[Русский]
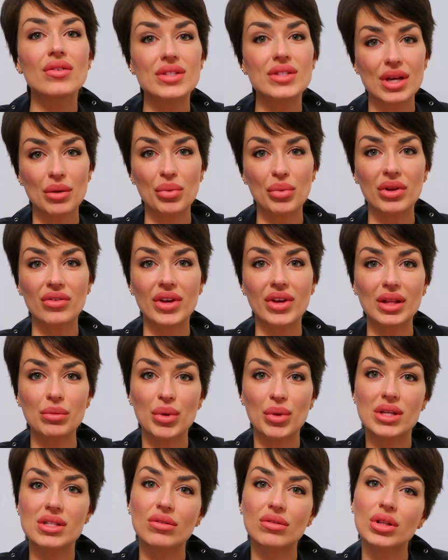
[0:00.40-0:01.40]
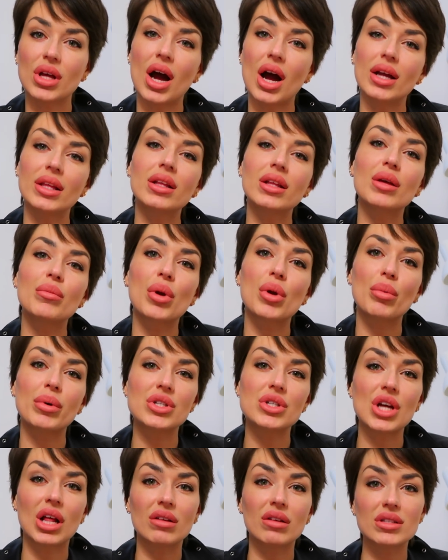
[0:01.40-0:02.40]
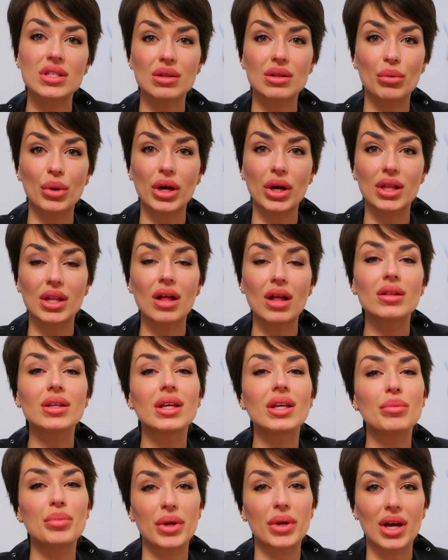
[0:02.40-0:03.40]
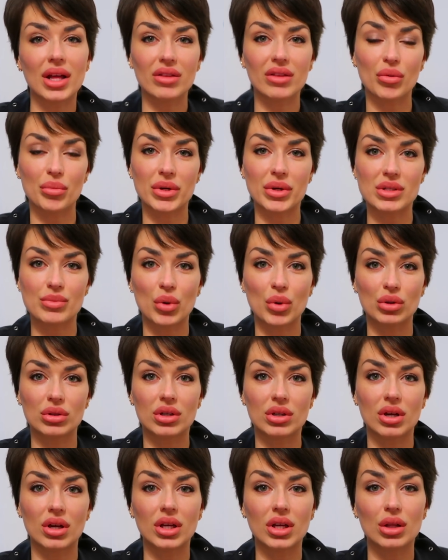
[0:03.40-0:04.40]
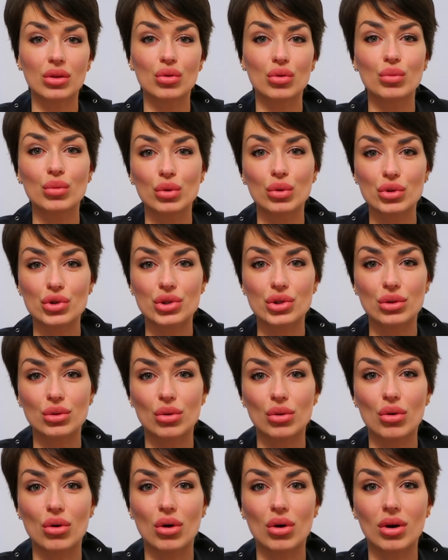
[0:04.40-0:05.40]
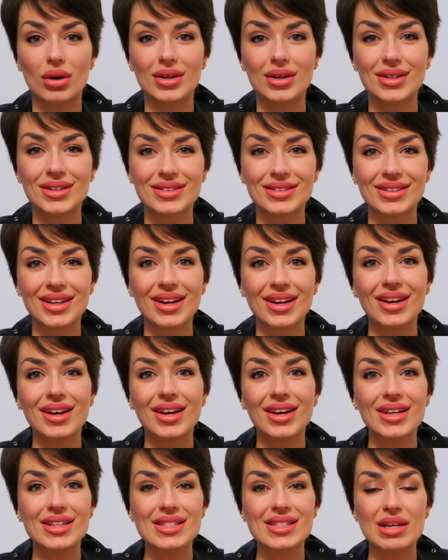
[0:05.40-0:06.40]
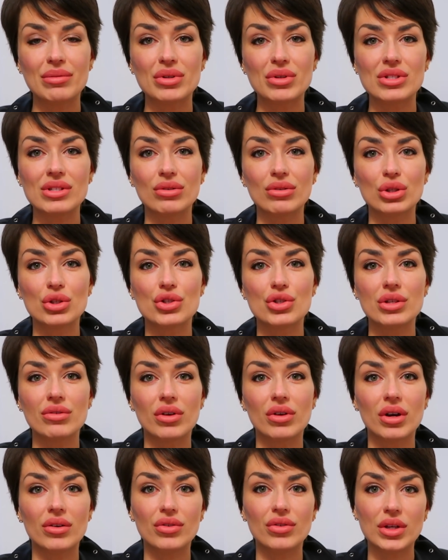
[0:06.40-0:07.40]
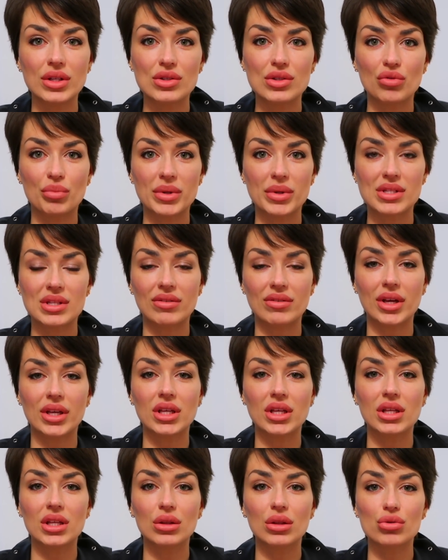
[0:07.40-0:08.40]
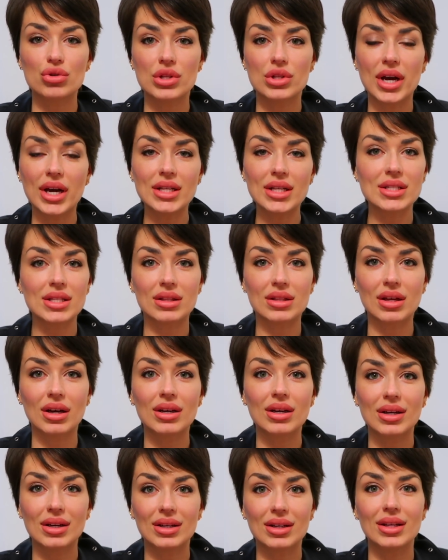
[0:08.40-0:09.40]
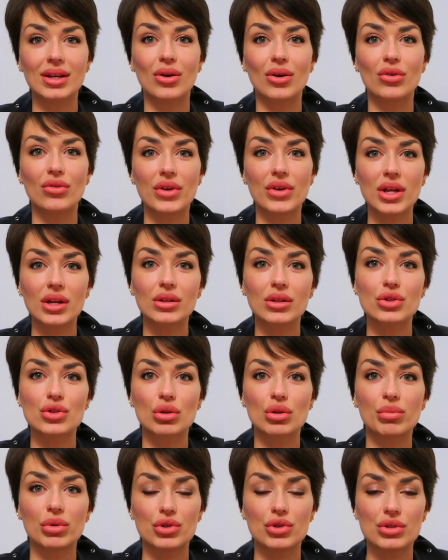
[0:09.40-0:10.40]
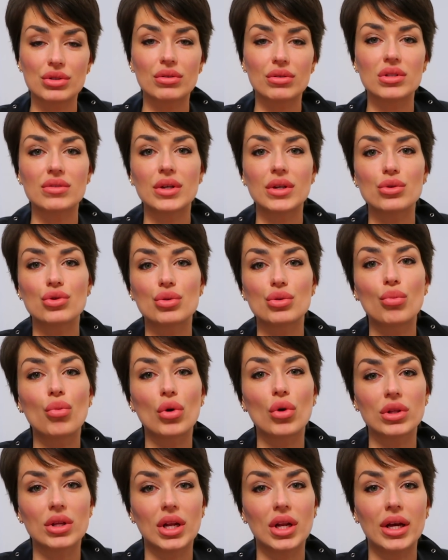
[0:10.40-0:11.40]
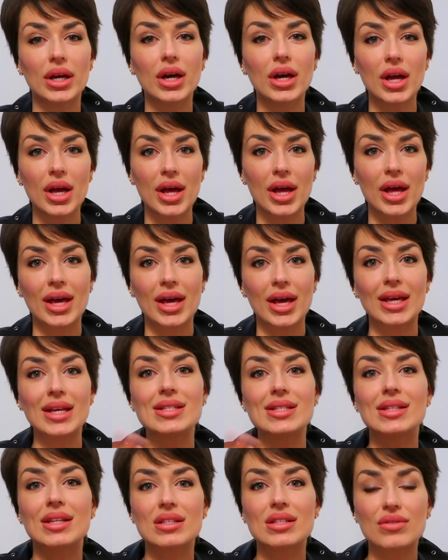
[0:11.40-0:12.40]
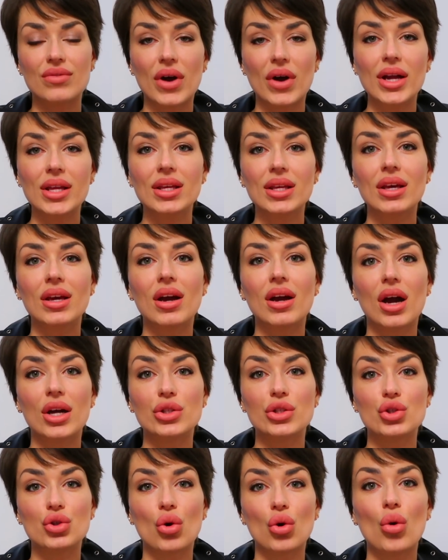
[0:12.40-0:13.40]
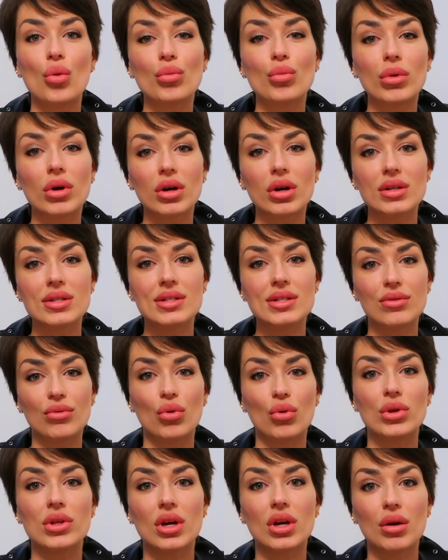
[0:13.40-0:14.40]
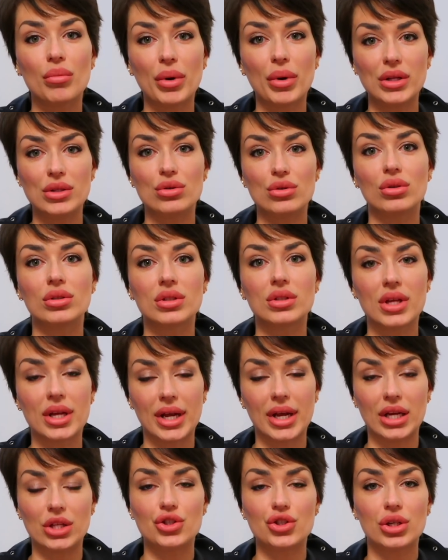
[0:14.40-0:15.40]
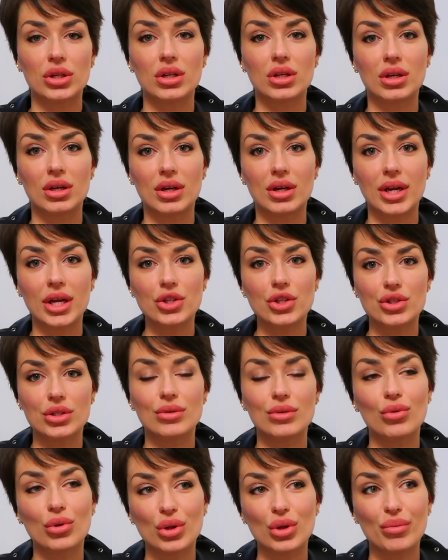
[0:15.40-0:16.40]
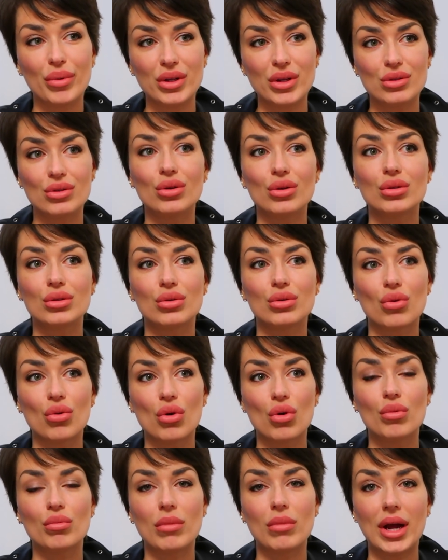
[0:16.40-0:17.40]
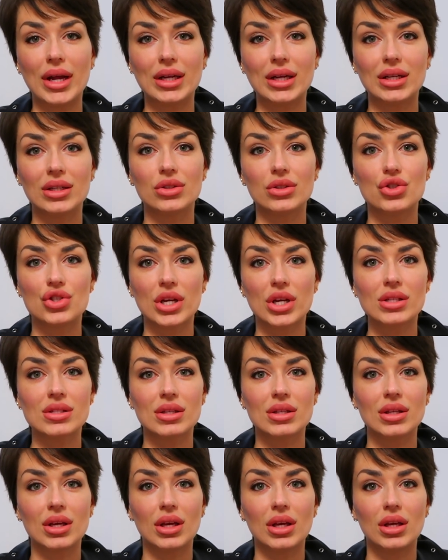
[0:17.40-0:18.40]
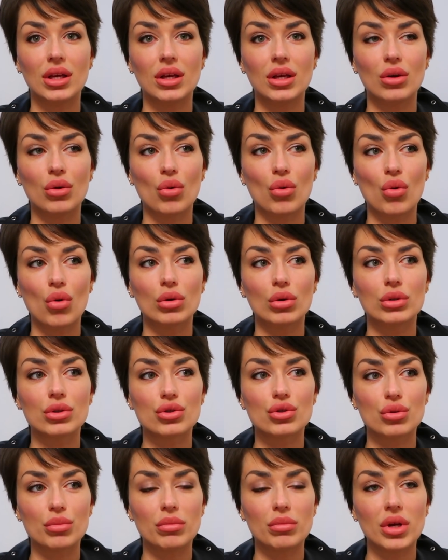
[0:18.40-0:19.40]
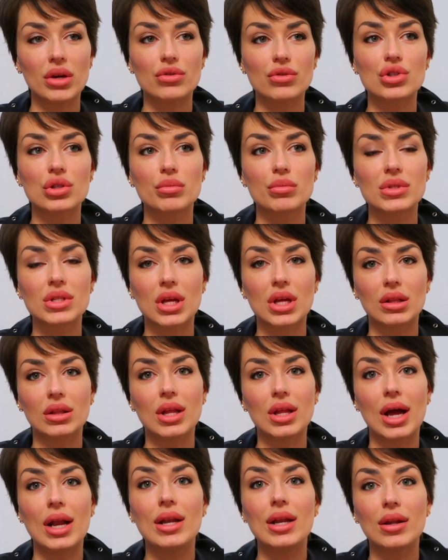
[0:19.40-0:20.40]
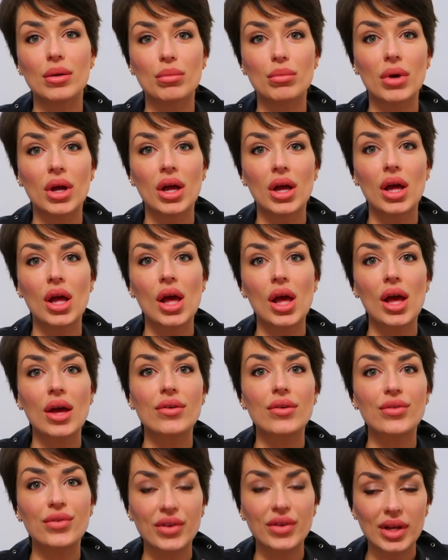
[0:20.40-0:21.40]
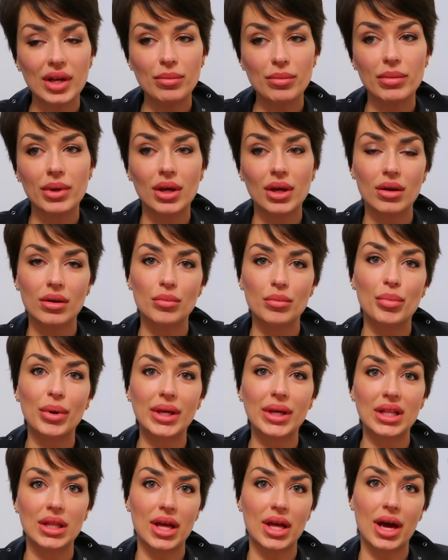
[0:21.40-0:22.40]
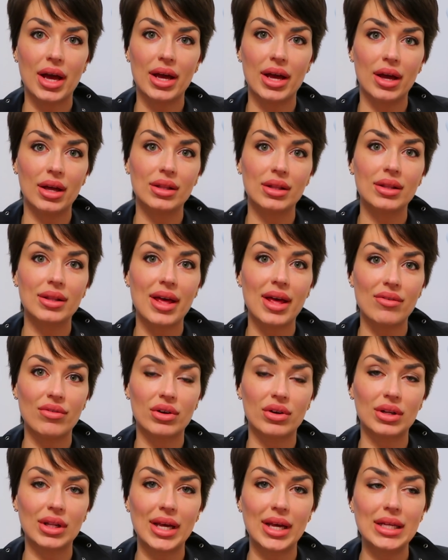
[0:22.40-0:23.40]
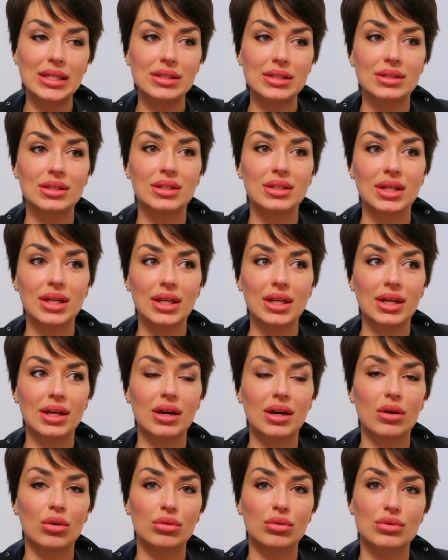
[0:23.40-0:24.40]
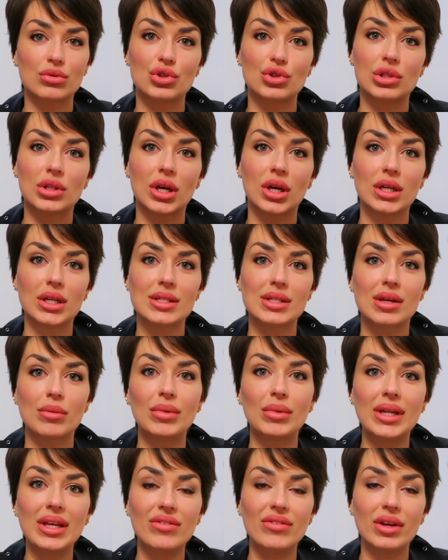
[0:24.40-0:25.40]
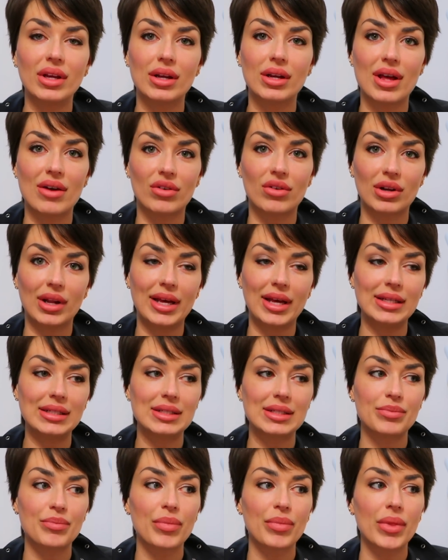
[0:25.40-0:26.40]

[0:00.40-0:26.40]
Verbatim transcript: Всем привет, меня зовут Аня, добро пожаловать на мой канал и приятного просмотра. Я думаю, что тема сегодняшнего видео в представлении не нуждается, так как я уверена, что большинство из вас уже поняли из названия, о чем сегодня пойдет речь. Э, речь сегодня пойдет о Майкле Джексоне и о нашумевшем скандальном фильме «Покидая Неверленд» или, как он звучит на английском, «Leaving Neverland».